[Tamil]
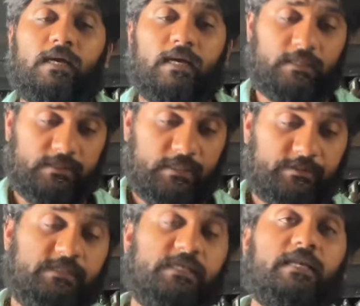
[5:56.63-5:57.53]
அந்த
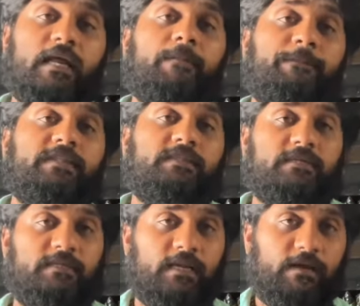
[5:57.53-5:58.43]
சஷ்டி
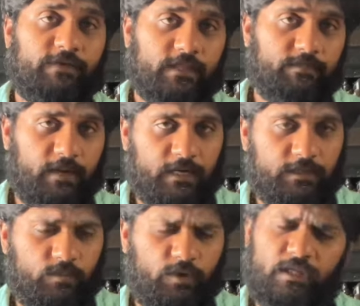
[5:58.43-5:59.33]
நாற்பத்தெட்டு நாள்
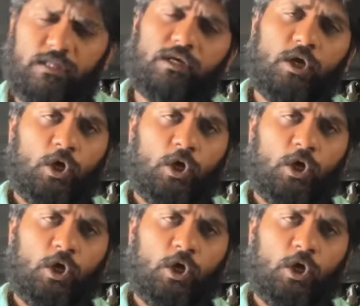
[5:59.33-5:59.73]
விரதமானது முடியுது